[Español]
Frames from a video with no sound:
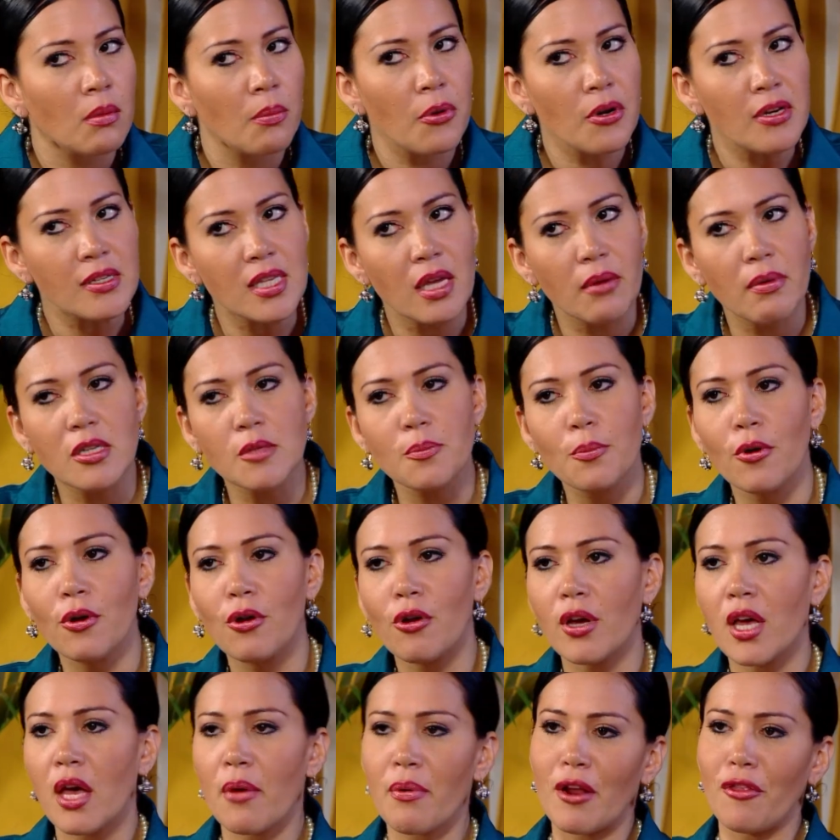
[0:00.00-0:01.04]
Pero esta vez
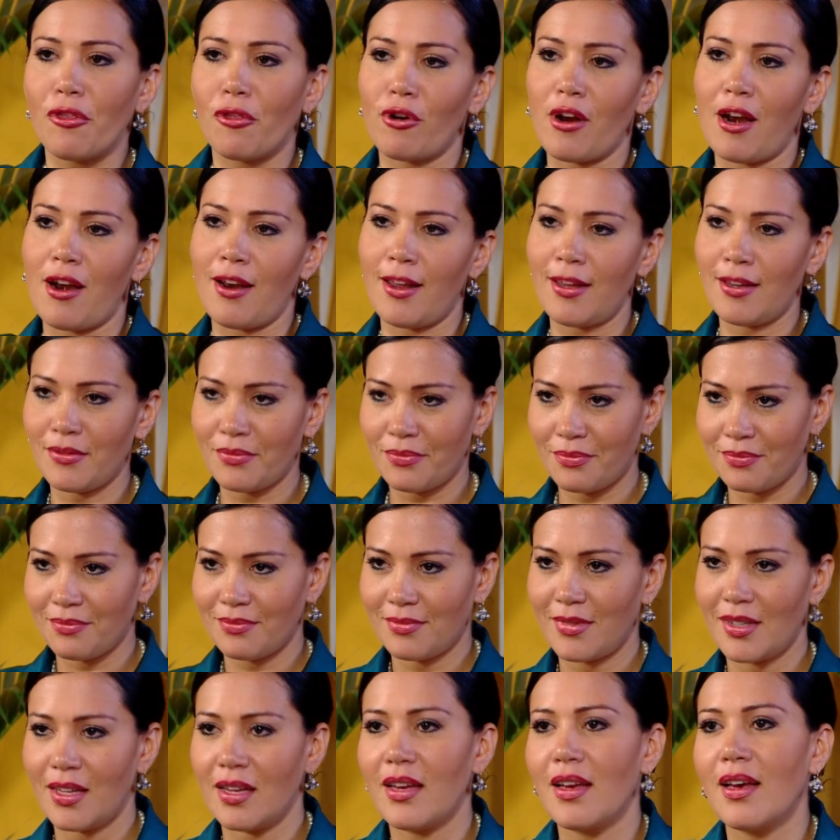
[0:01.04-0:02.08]
Polo quebrantó la ley,
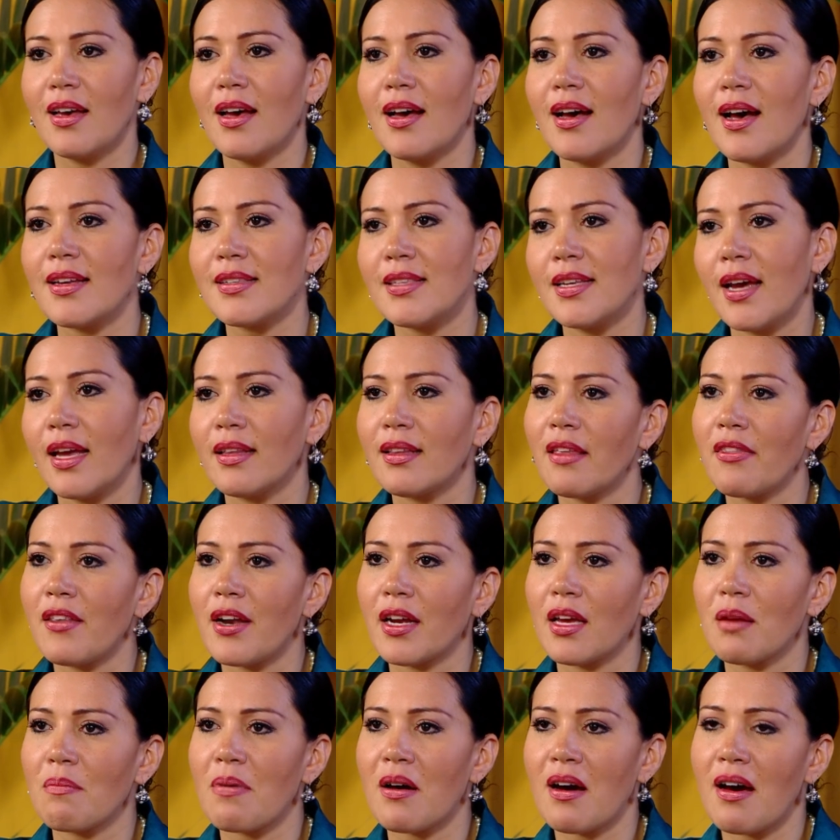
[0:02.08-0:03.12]
así que tendrá
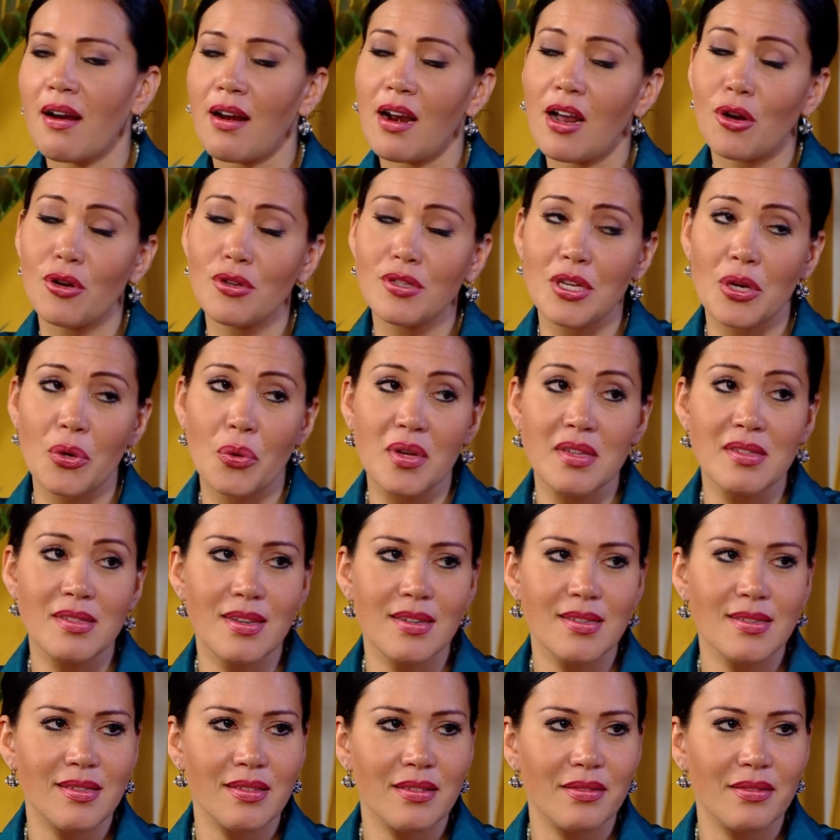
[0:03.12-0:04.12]
que pagar las consecuencias.